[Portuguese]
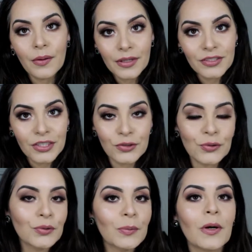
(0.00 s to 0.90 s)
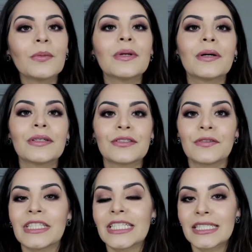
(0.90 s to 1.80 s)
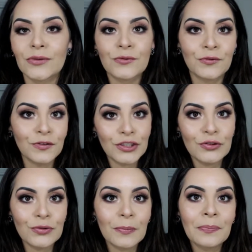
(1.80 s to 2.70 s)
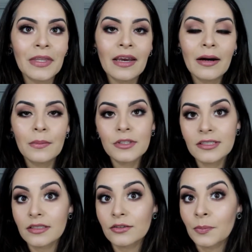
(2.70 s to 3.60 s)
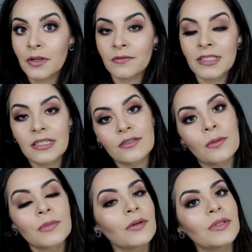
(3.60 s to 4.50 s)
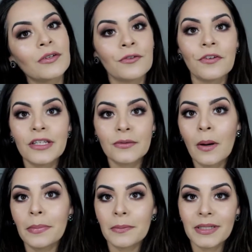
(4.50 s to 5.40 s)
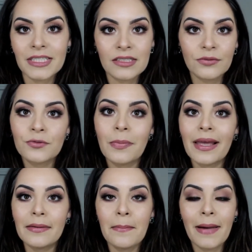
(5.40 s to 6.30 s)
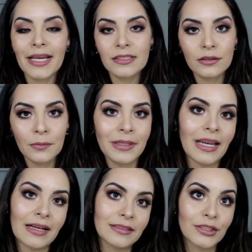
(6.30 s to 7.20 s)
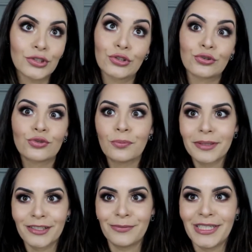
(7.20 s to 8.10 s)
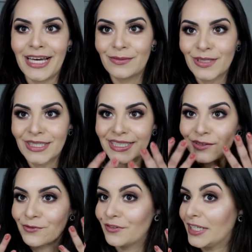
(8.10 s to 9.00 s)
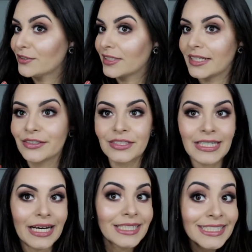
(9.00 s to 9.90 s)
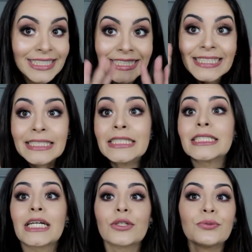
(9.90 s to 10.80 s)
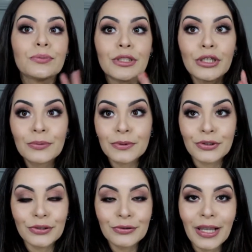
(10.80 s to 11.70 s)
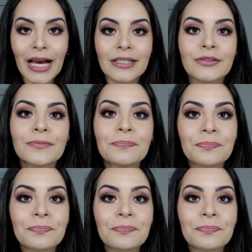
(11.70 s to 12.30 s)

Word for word: Oi gente, tudo bom? Hoje eu vim trazer um vídeo mostrando pra vocês como que eu tenho feito uma preparação de pele mais iluminada, super iluminada, vocês estão vendo, né? Ela tá, tá com brilho por todo lado.